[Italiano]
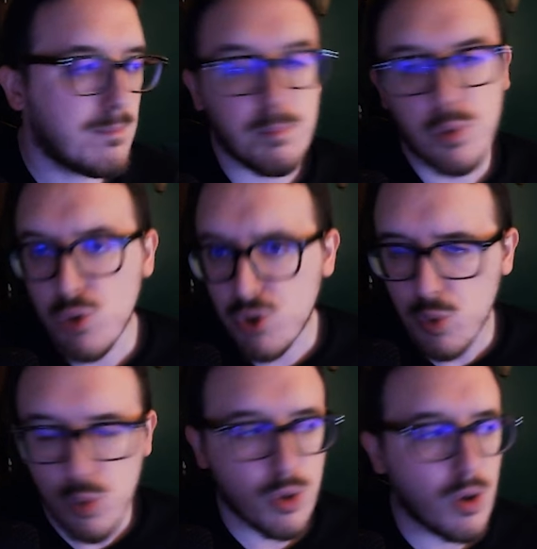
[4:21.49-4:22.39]
blu
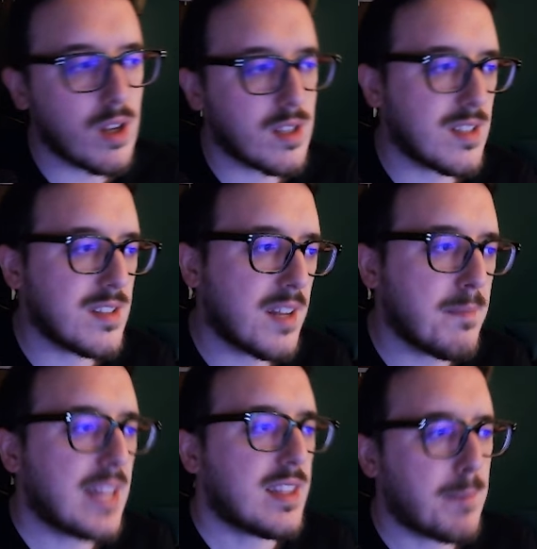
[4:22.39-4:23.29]
scuro,
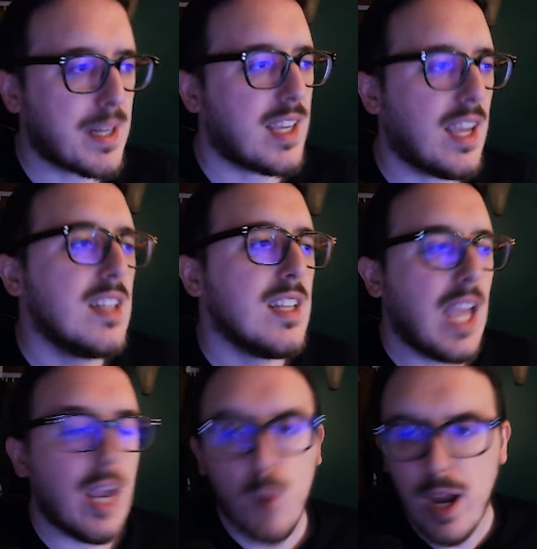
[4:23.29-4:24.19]
essenzialmente perché
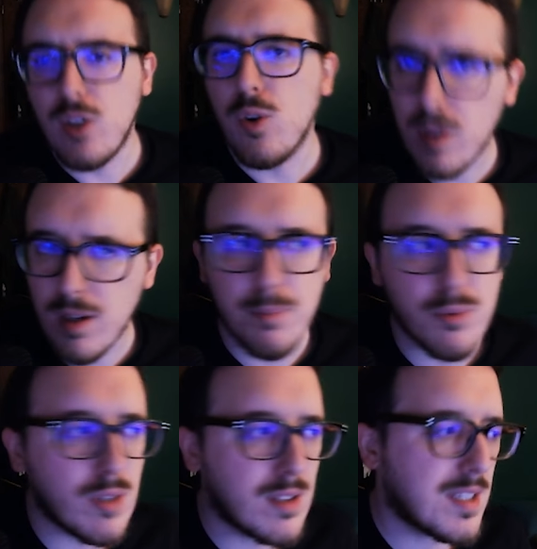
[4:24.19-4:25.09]
è quello
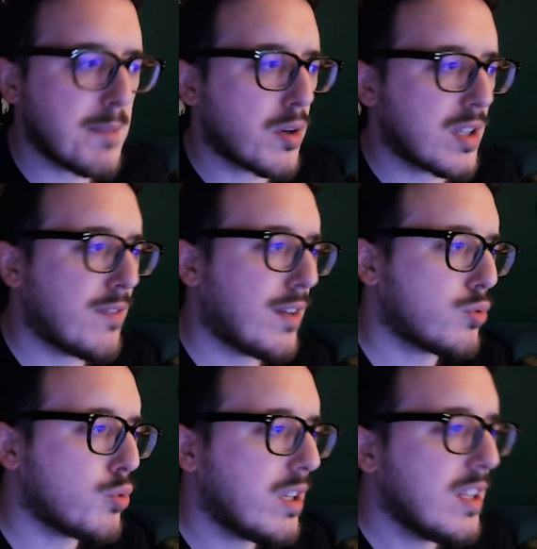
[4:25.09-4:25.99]
appunto il simbolo dei fatui.